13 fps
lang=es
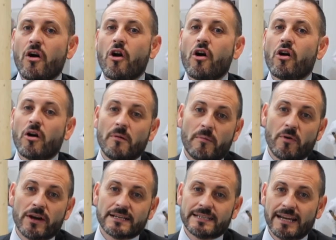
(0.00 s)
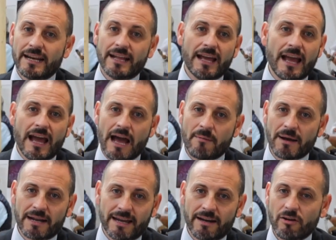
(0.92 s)
o como puede ser
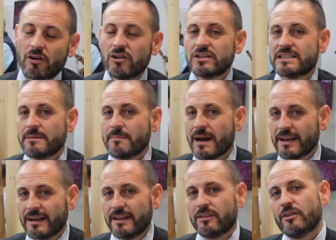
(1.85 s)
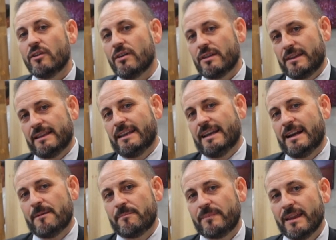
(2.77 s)
Amalgerol, Simacrizo, etc.
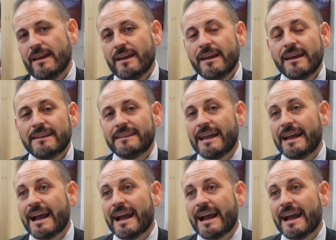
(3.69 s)
De